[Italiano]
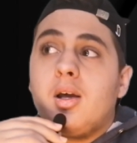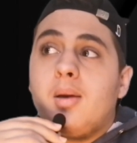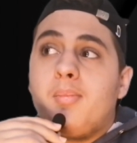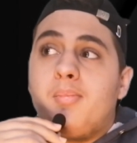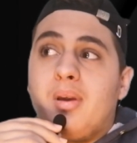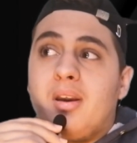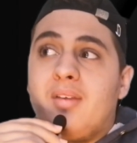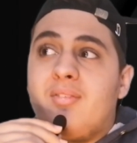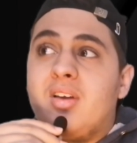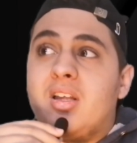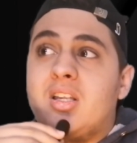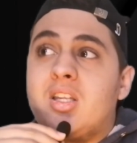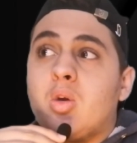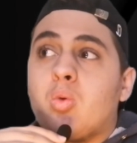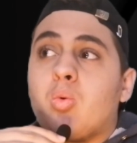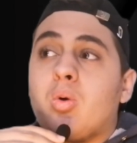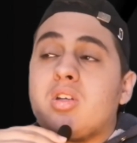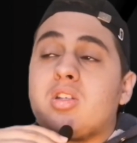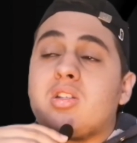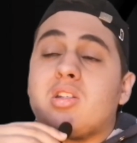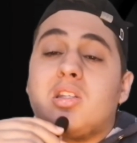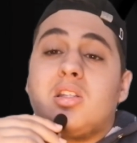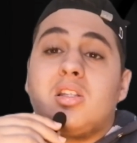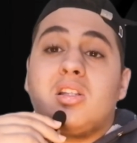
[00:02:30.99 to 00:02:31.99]
per via di
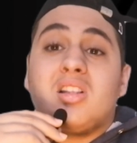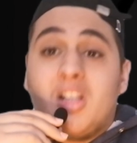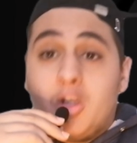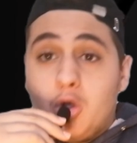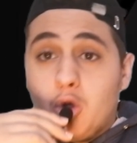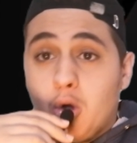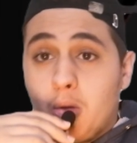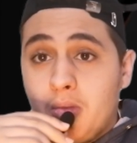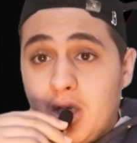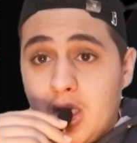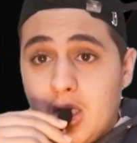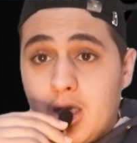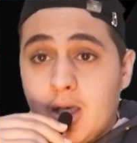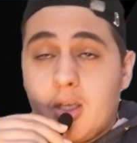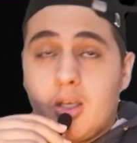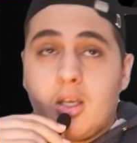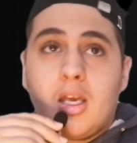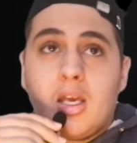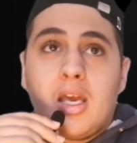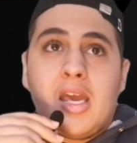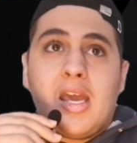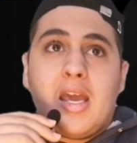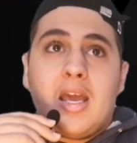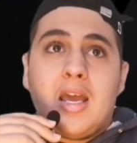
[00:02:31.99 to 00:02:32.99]
questi domini
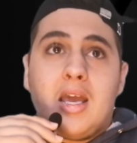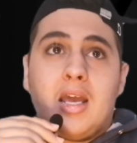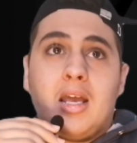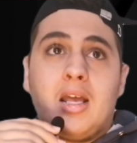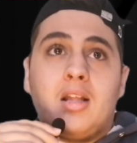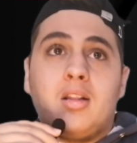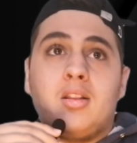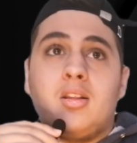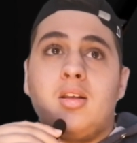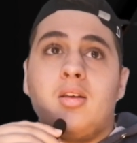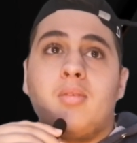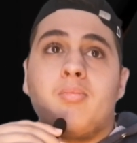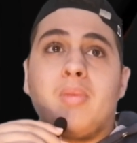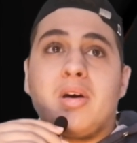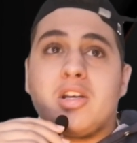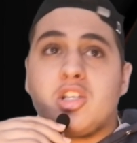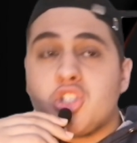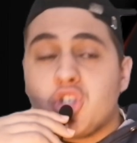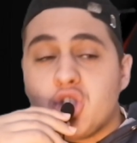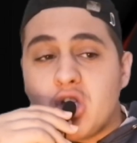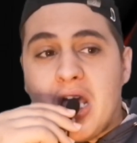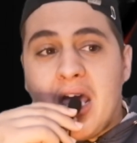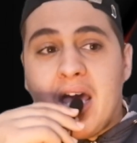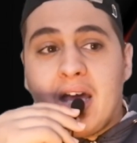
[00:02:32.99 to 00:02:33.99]
eh, di
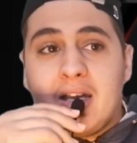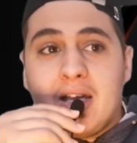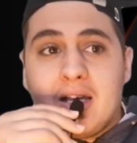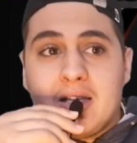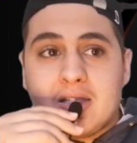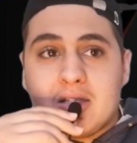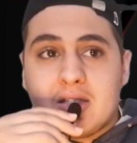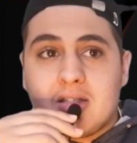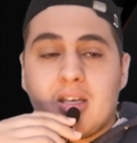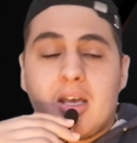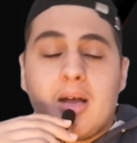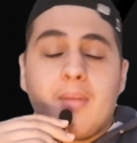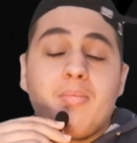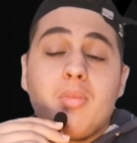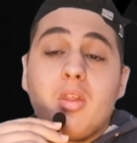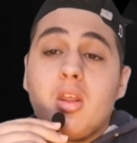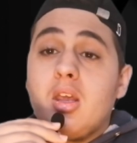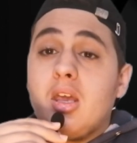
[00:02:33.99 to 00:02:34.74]
Mercedes